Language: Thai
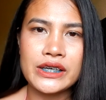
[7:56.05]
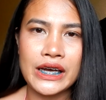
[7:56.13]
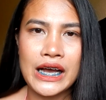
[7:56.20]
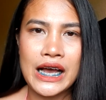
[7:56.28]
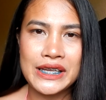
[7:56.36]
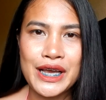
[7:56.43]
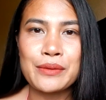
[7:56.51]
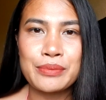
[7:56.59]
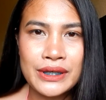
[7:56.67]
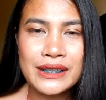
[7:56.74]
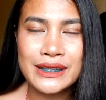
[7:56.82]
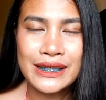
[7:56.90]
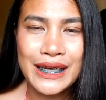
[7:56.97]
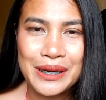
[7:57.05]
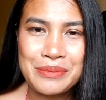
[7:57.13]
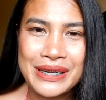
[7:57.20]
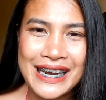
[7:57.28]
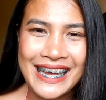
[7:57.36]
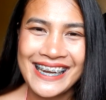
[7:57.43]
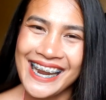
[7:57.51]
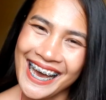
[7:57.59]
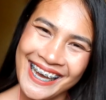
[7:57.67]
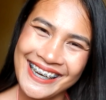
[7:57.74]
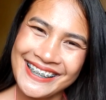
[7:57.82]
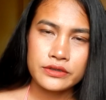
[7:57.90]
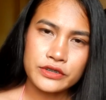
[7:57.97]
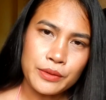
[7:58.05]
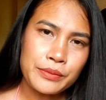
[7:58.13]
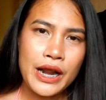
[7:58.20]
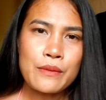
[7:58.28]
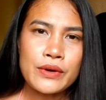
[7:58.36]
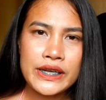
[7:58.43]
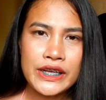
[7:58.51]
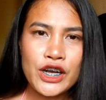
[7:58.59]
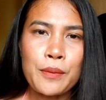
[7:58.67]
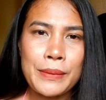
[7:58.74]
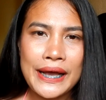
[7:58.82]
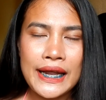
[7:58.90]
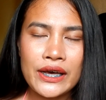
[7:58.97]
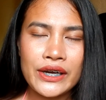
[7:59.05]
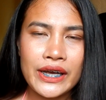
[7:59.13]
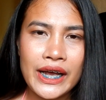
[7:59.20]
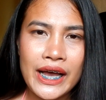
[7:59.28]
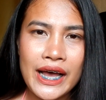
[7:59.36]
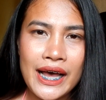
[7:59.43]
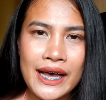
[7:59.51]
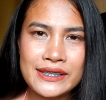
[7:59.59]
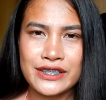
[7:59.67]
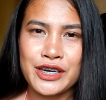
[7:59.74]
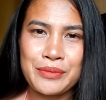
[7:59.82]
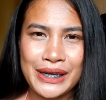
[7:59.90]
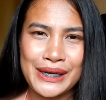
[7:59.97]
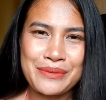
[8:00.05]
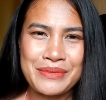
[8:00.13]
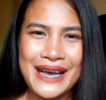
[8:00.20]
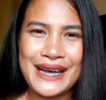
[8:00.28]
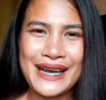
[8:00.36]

นะคะอย่าเพิ่งทิ้งกันไปไหนนะสำหรับวันนี้ก็ไปแล้วนะคะเจอกันใหม่คลิปห